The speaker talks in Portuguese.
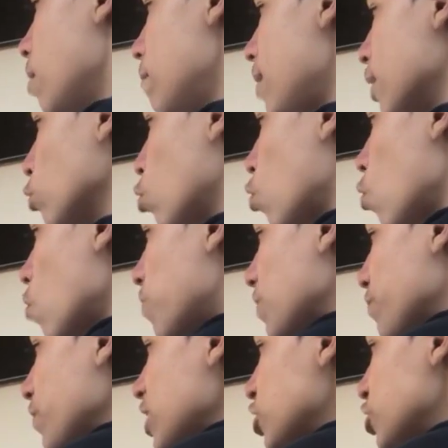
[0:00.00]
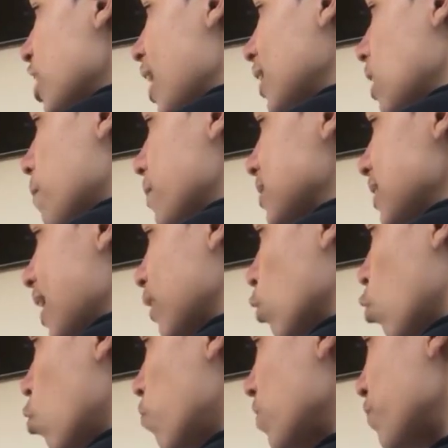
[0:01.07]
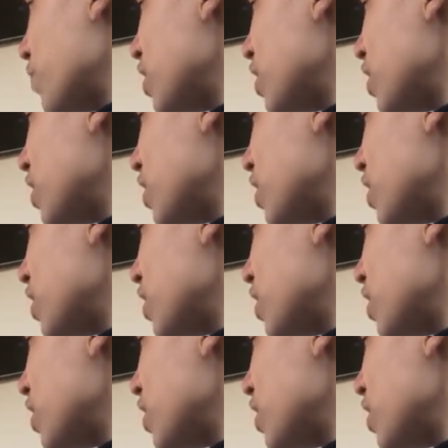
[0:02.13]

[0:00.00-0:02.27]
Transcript: Mano, curva fechada, rapaziada. Curva